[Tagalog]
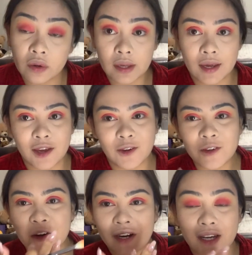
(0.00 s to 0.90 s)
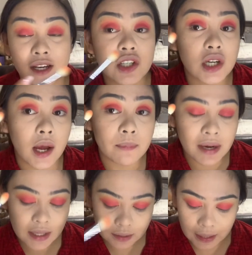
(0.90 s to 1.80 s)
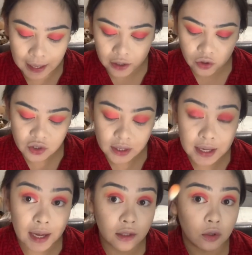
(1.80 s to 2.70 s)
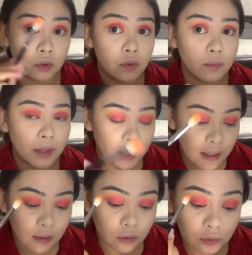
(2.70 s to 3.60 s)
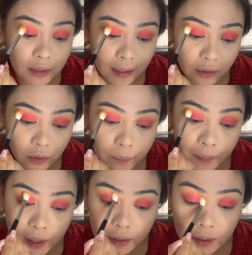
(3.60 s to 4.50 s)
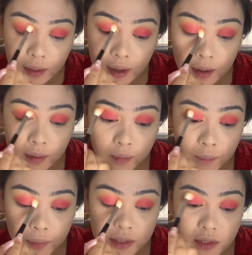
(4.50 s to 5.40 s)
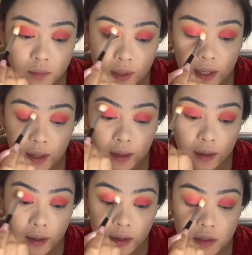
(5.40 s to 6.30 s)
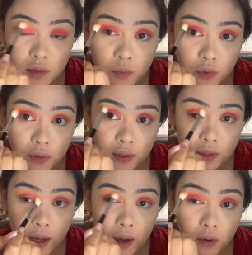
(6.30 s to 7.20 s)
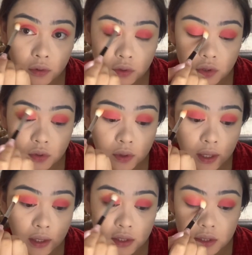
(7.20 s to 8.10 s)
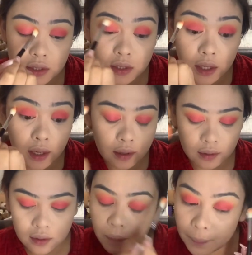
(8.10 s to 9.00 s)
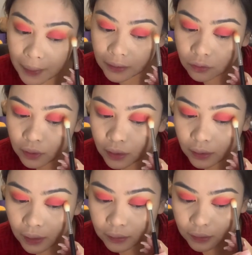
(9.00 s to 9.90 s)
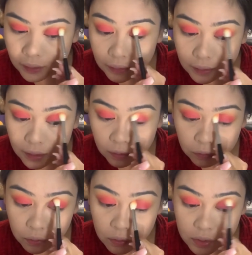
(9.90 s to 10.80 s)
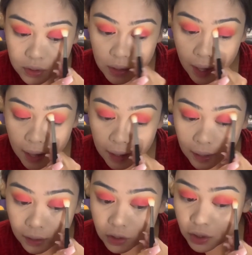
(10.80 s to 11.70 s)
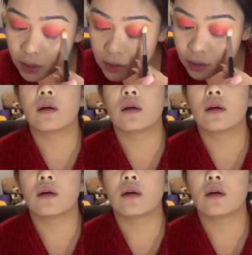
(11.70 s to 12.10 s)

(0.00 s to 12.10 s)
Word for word: Okay, ngayon okay na siya. Balik tayo sa yellow. Mag-yellow tayo para lang mas ma-smoothen out yung edges niya. Papatong lang natin dito sa edges.